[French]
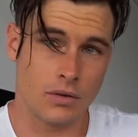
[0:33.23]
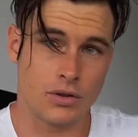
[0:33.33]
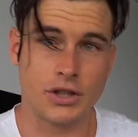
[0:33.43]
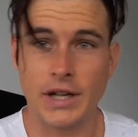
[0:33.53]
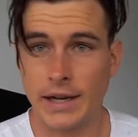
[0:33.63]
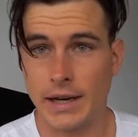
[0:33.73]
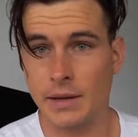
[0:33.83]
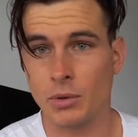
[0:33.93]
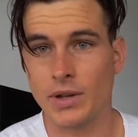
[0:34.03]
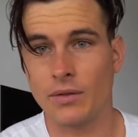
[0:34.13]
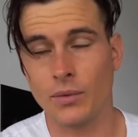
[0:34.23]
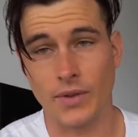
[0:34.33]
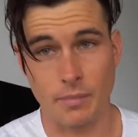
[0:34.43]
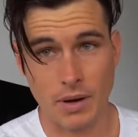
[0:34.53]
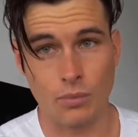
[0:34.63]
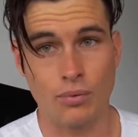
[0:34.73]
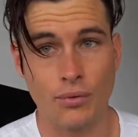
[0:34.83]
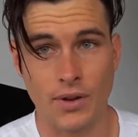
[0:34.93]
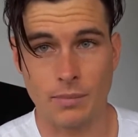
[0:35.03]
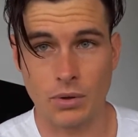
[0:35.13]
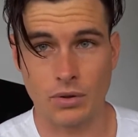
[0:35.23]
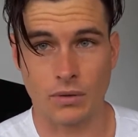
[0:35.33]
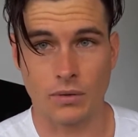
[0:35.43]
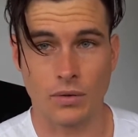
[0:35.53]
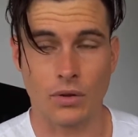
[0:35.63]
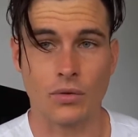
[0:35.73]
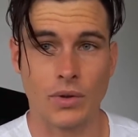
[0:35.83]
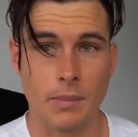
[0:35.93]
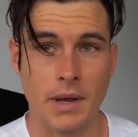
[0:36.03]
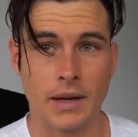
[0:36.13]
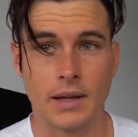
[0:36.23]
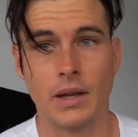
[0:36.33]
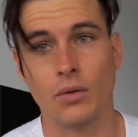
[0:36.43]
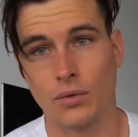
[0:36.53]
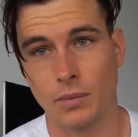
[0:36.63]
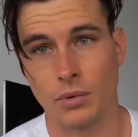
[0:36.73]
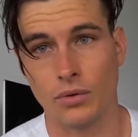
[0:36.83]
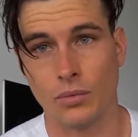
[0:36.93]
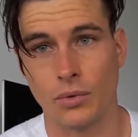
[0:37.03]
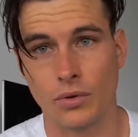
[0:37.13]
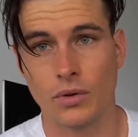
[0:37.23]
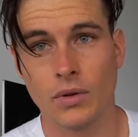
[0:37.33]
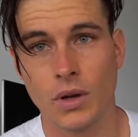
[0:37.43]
Je dirais que l'alimentation, c'est pas le plus important lorsqu'on est maigre et qu'on souhaite prendre du muscle.